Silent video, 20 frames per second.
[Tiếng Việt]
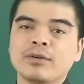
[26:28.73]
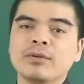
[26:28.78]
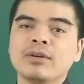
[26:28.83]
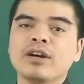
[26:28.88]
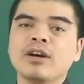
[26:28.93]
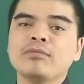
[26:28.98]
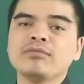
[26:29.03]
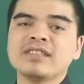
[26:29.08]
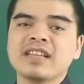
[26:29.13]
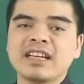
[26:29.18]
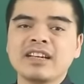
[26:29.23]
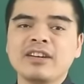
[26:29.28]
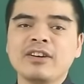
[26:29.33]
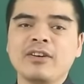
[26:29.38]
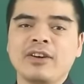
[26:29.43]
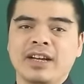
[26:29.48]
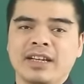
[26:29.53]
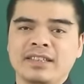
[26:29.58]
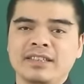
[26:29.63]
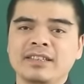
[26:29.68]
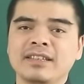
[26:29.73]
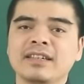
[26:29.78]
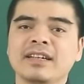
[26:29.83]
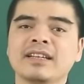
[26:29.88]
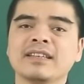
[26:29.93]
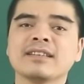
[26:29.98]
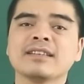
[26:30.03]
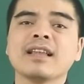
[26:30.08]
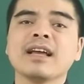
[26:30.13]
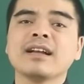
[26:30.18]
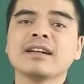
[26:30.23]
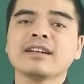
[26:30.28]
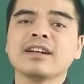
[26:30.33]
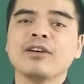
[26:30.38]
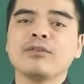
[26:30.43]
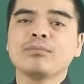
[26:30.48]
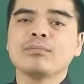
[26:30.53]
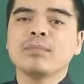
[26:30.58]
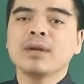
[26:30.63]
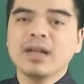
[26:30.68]
cũng không tránh khỏi những cái tác
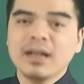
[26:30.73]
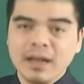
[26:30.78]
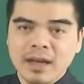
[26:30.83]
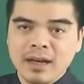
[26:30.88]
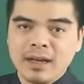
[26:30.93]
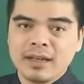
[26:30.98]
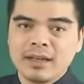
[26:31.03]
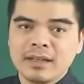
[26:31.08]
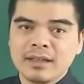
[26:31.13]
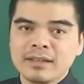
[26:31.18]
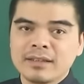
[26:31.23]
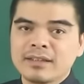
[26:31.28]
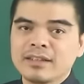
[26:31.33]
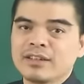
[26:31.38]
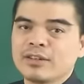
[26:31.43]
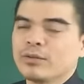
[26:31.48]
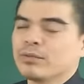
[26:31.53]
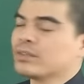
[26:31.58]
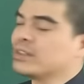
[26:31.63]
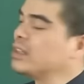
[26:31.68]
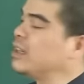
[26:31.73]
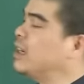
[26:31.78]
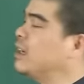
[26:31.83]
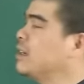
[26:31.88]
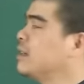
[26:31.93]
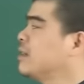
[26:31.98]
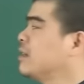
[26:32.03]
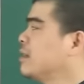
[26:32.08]
động bất lợi từ cục diện